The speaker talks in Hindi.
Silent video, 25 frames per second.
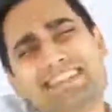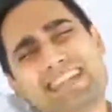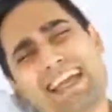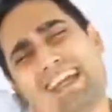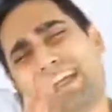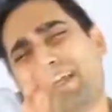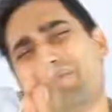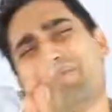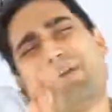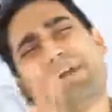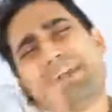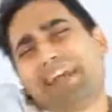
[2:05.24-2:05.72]

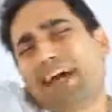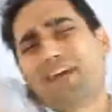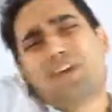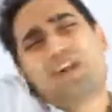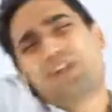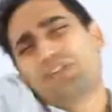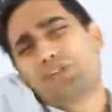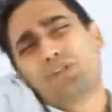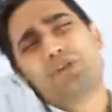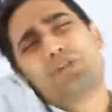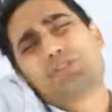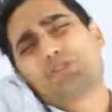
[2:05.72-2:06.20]
नहीं नहीं बेटा
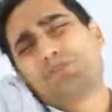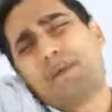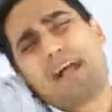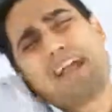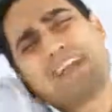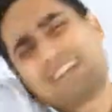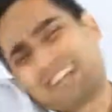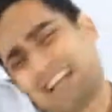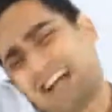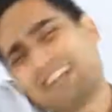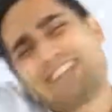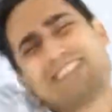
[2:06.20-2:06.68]
यू आर टू
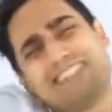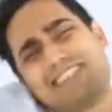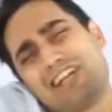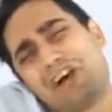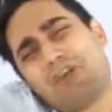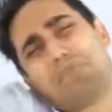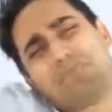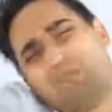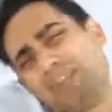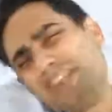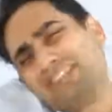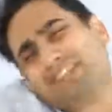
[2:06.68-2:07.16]
स्मार्ट यहाँ से
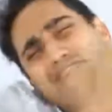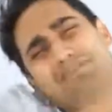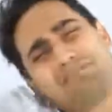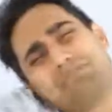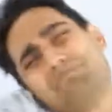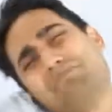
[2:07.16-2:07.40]
जाओ प्लीज